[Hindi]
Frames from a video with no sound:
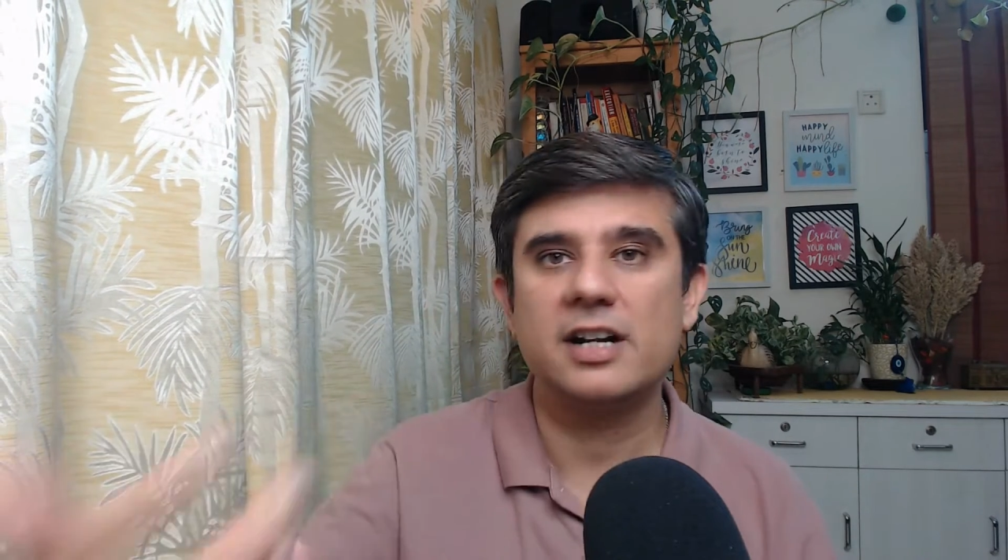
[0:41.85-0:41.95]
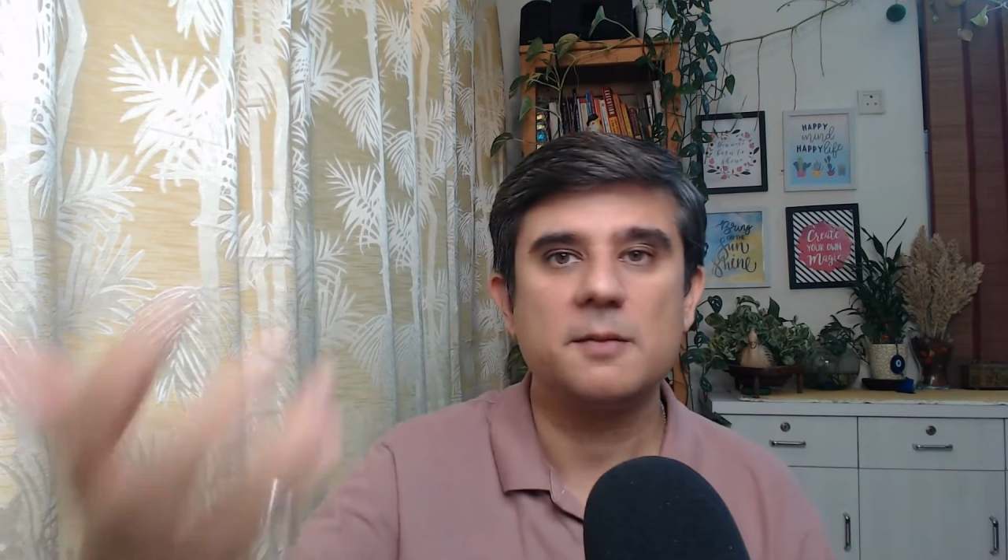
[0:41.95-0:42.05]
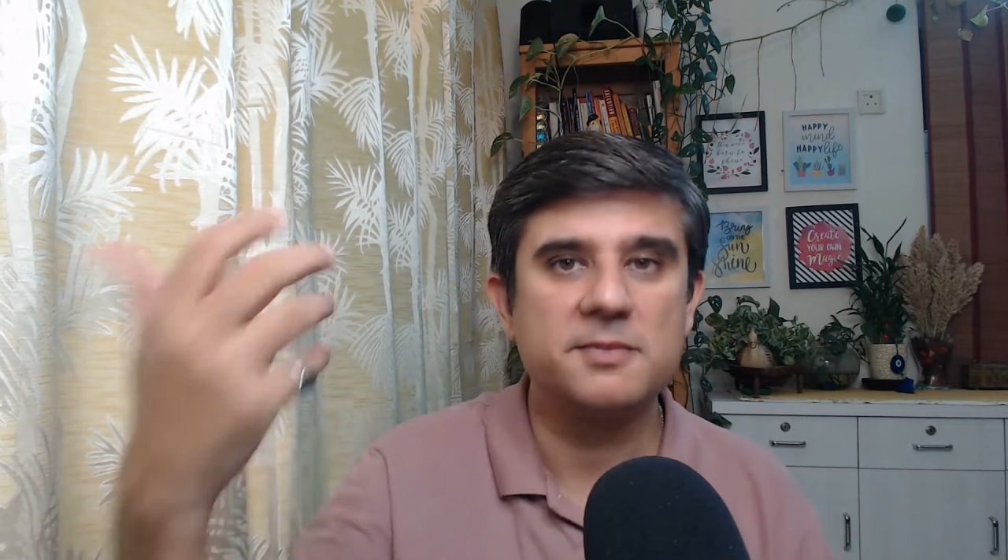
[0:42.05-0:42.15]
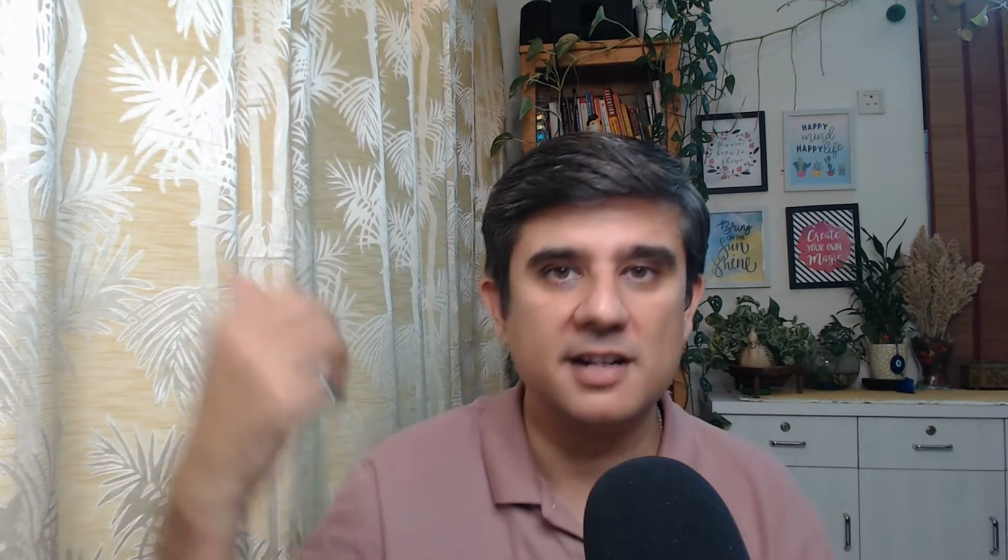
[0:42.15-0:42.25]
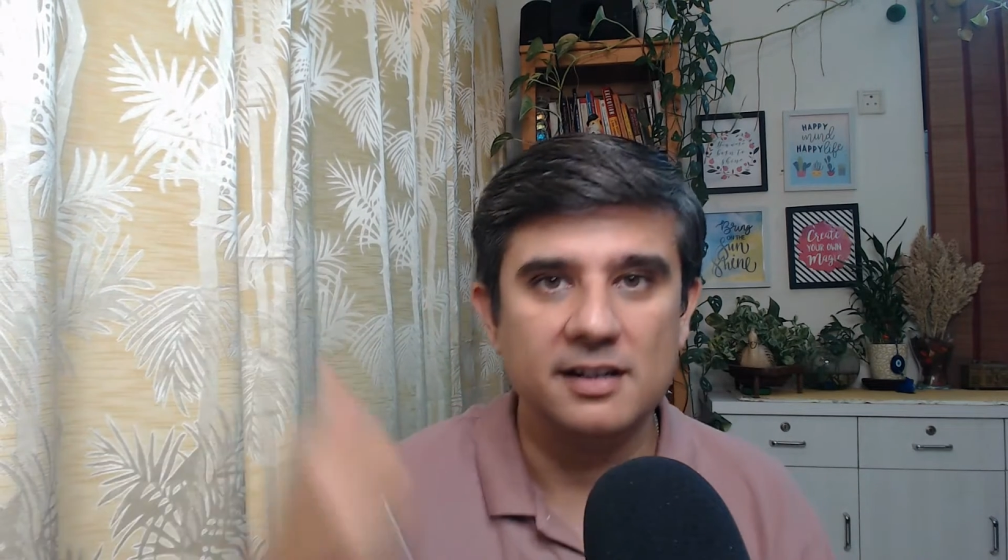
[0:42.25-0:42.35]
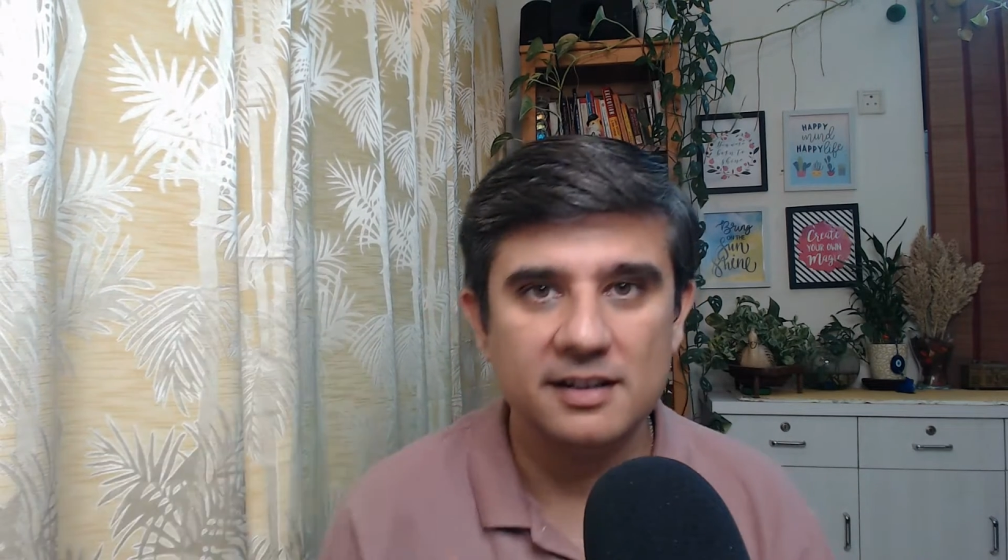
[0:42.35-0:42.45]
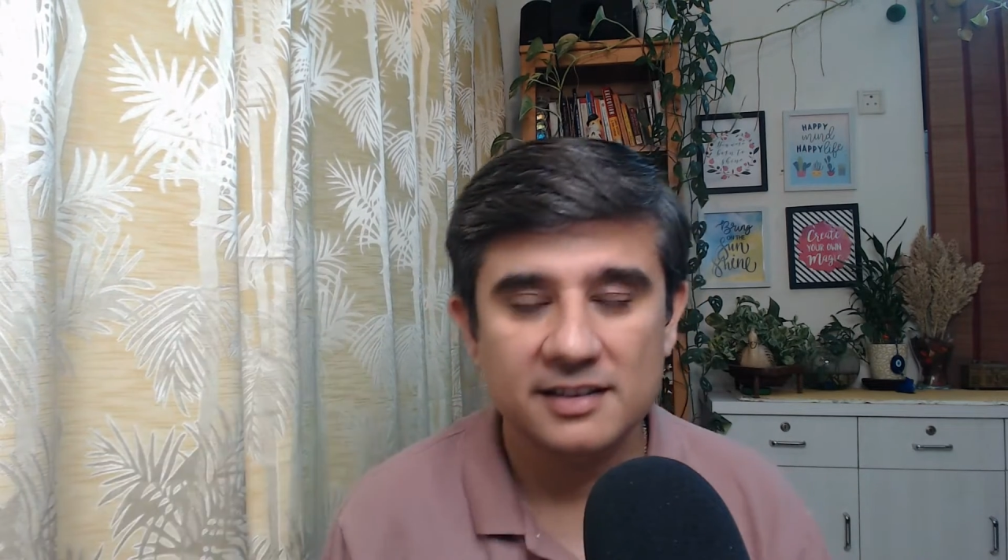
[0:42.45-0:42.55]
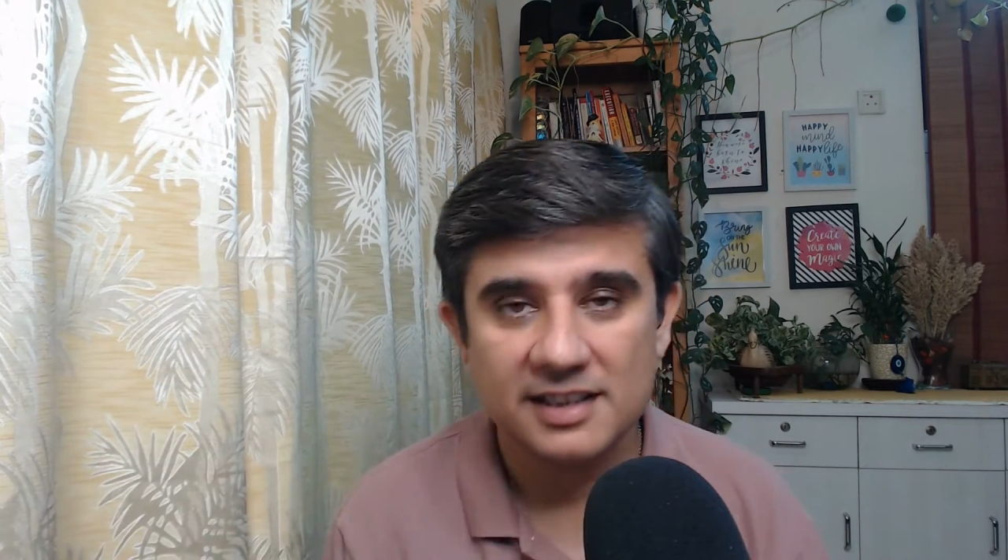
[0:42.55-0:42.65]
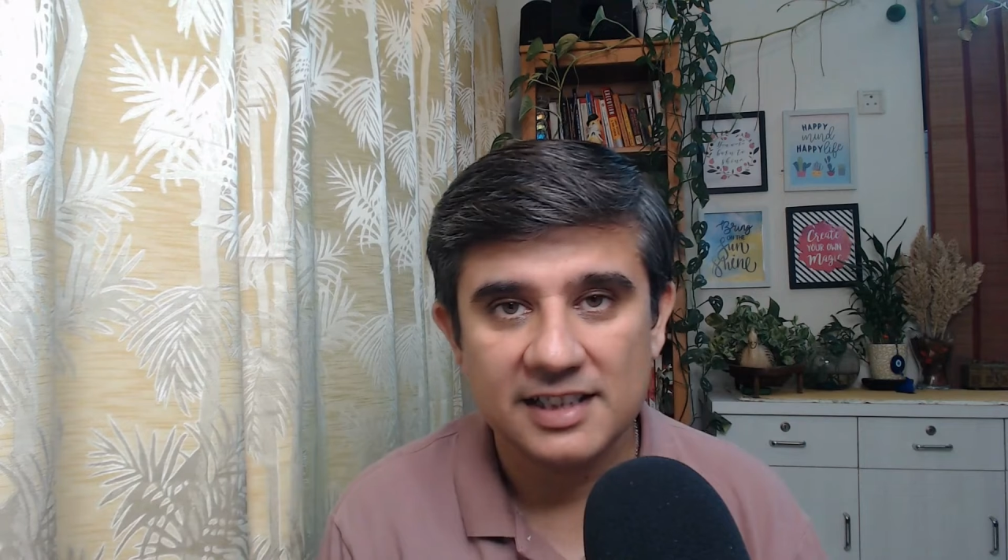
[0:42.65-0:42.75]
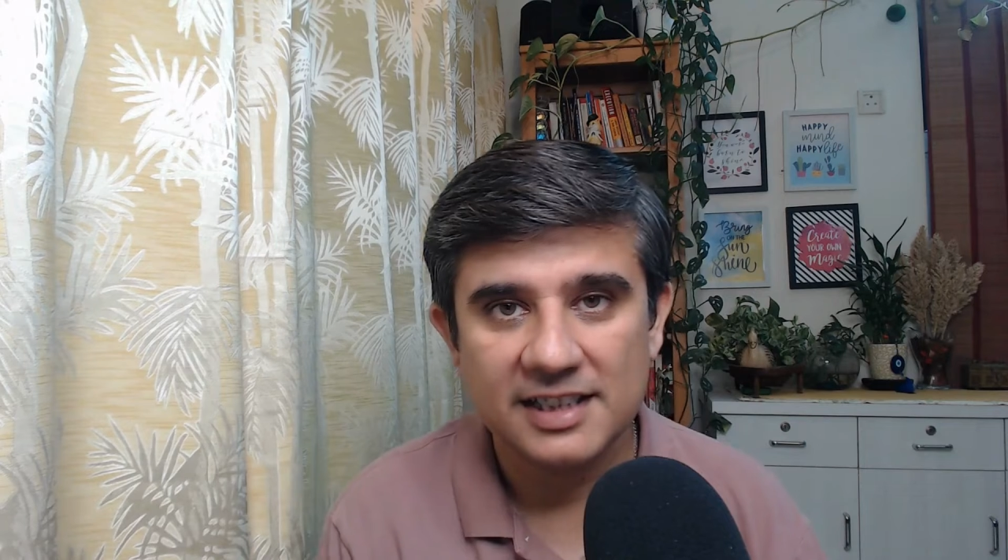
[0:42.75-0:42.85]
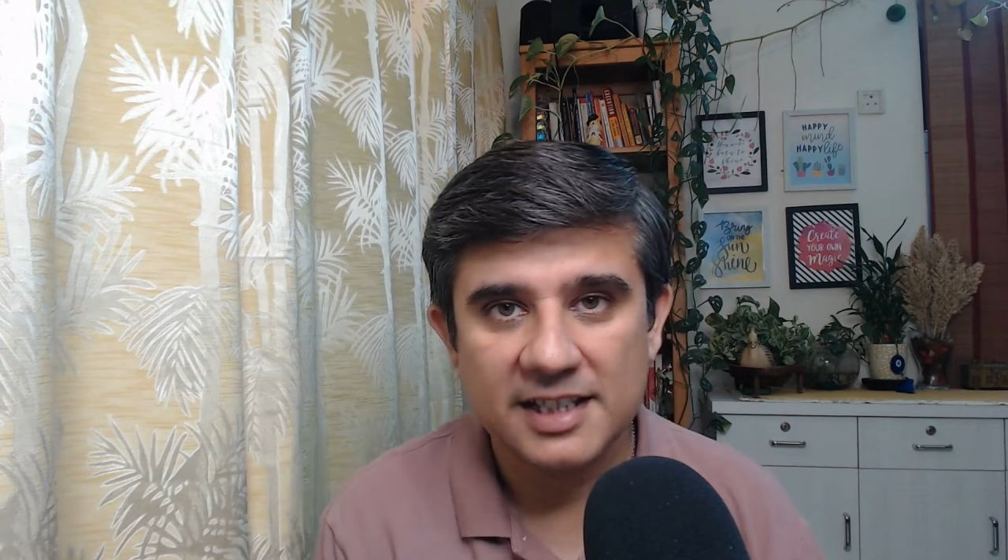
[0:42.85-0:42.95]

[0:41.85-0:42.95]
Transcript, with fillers: गेट अपसेट